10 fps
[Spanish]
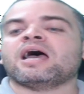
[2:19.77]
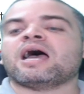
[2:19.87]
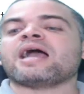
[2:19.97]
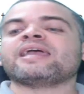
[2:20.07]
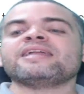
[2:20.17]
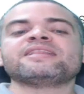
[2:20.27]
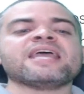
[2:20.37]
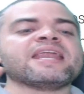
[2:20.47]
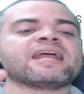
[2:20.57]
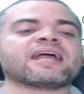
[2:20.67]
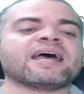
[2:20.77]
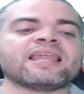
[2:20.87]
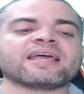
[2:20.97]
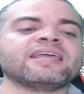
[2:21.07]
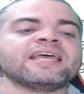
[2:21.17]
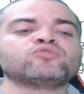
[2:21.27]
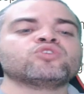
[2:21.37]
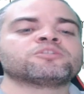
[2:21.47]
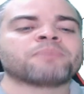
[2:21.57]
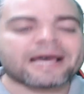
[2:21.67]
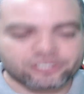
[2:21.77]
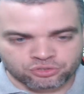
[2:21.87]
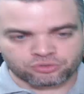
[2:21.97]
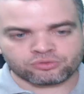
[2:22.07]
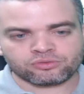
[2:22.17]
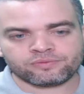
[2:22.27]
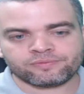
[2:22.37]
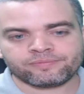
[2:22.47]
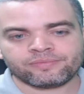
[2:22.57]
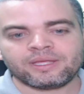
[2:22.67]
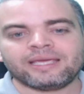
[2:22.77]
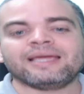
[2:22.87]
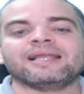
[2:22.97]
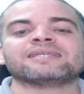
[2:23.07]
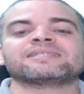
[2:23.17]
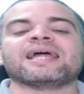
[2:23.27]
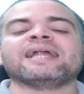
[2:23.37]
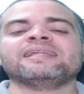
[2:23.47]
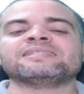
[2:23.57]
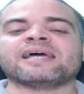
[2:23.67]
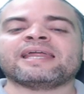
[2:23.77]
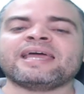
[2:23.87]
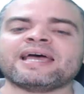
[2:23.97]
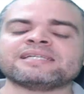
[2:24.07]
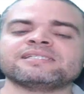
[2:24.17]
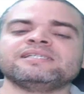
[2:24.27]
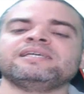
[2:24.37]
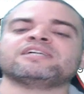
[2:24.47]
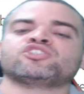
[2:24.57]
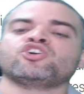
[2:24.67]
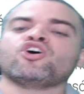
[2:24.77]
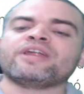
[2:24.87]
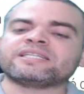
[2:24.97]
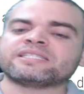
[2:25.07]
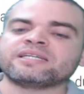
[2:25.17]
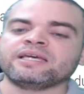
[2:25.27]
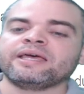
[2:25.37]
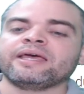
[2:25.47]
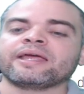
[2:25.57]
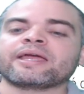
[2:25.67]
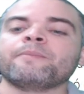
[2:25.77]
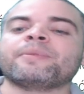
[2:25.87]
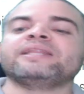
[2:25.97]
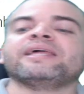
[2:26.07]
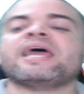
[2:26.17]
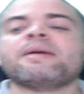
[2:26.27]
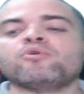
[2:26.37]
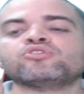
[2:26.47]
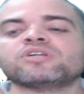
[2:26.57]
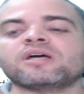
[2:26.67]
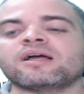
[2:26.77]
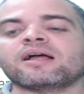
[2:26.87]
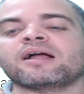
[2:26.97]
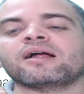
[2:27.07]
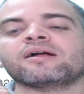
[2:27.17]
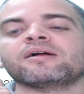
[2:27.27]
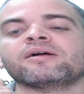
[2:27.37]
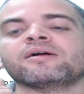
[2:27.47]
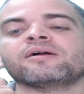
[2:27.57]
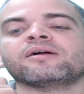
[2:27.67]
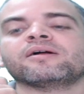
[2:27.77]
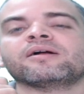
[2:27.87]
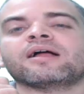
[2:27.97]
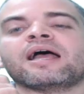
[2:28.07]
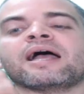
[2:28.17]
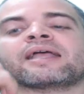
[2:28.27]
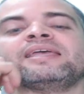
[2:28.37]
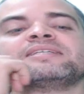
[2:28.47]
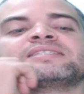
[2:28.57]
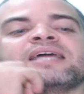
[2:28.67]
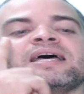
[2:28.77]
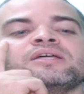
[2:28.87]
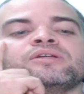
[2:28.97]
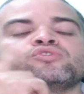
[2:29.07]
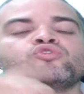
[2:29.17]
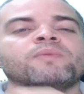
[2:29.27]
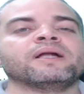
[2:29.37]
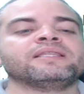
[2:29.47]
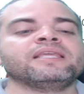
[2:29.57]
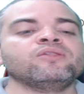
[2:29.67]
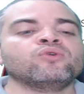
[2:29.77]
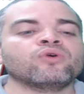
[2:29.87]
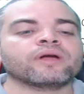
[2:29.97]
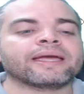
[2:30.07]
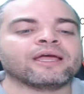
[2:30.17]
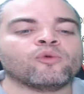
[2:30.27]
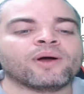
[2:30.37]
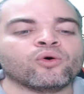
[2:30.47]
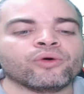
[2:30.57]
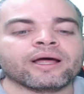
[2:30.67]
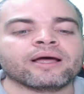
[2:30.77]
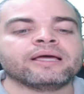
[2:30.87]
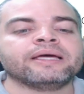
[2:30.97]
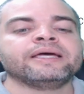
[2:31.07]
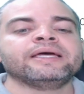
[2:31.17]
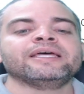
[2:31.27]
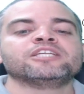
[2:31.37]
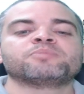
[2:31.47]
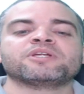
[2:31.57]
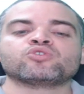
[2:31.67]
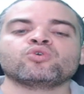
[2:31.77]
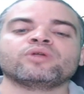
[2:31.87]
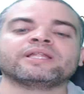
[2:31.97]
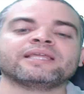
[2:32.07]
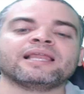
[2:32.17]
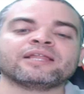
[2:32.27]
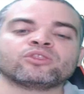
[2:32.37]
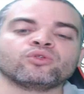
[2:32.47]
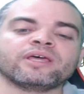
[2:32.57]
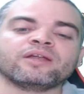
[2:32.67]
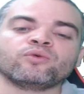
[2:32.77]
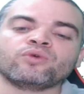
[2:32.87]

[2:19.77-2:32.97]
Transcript: aquí tiene cada quien su espacio en las grandes tareas y acciones que emprenderemos. Aquí está su partido que lo valora, expresó durante el acto de,